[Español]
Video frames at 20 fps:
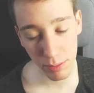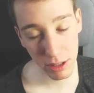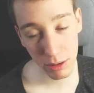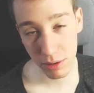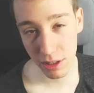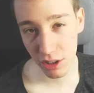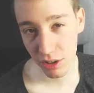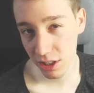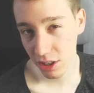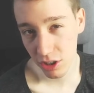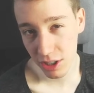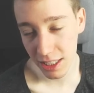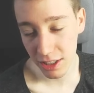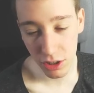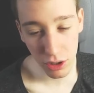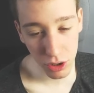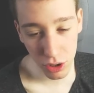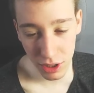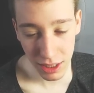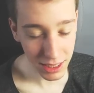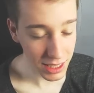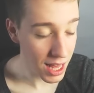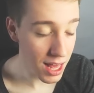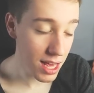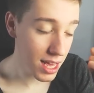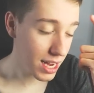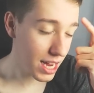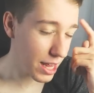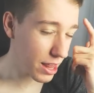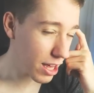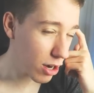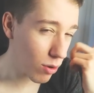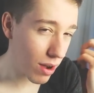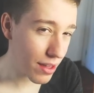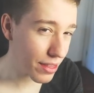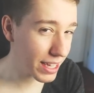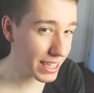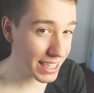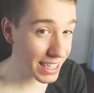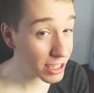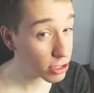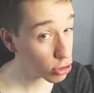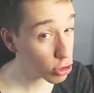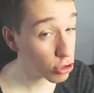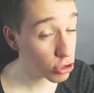Pero bueno, eso ya son cosas que se lo hace y es